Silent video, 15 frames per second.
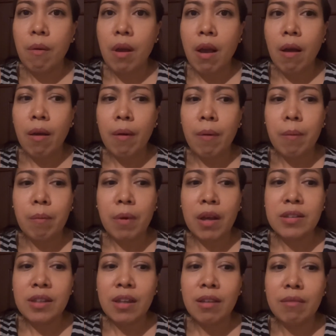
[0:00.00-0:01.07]
um,
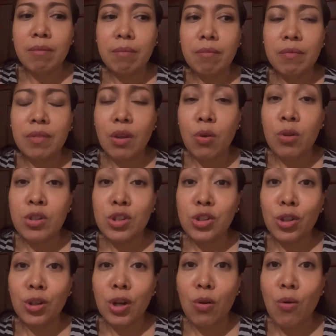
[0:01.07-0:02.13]
as in,
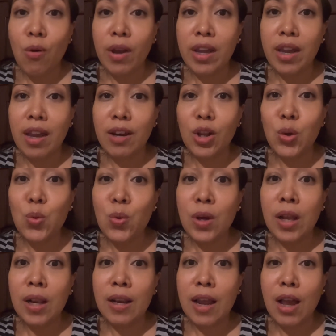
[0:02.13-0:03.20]
na-concern ako kaya
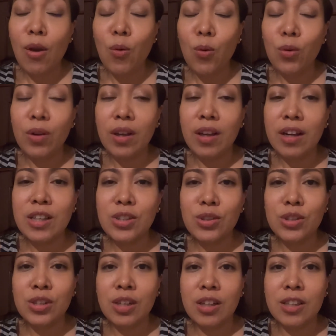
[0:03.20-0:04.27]
nag-google na ako,
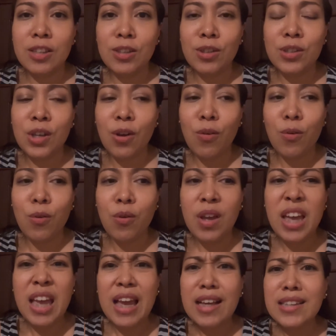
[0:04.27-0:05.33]
nag-research research ako.
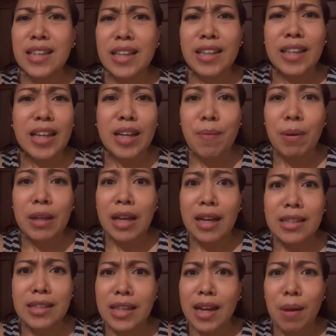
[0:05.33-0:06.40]
Kasi hindi naman
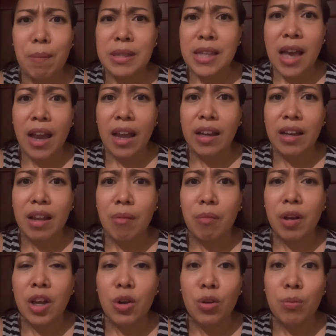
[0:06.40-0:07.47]
nila sinabi sa akin na
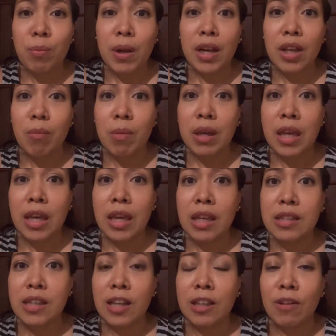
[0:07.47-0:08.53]
ganun pala yung magiging
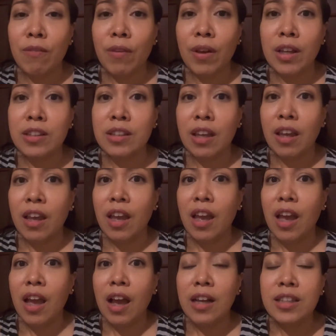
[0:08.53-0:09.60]
side effects eh.
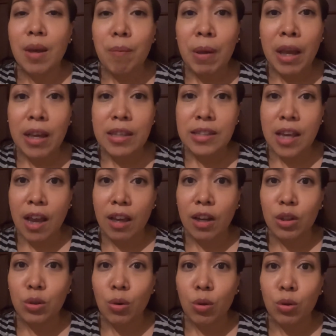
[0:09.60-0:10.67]
Ang sabi nga sa akin
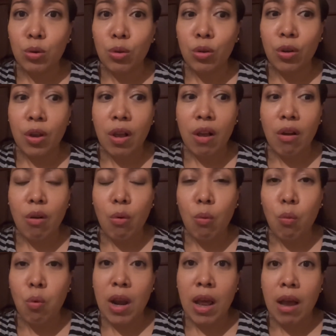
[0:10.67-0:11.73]
ng doktor,
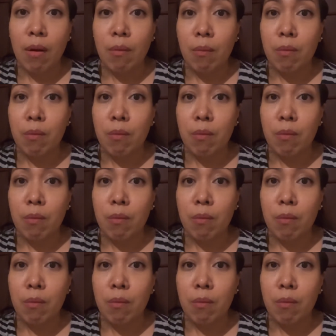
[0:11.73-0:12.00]
wala,